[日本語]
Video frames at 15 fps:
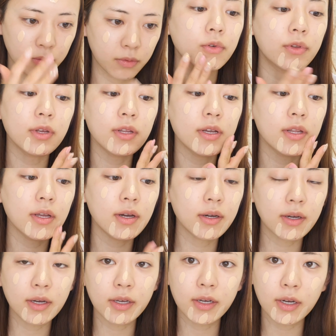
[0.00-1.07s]
のせた
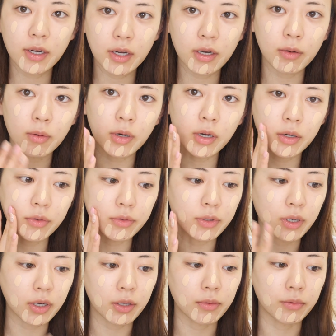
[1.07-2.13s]
段階からわかる
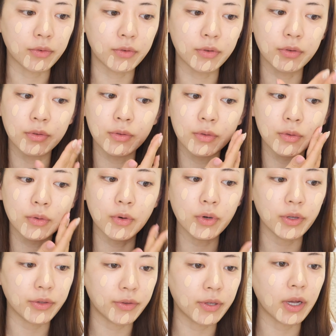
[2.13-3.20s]
んだけど、す
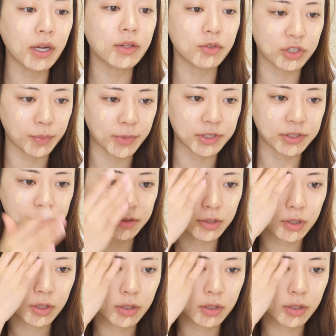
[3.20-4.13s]
ごいサラッとしてます。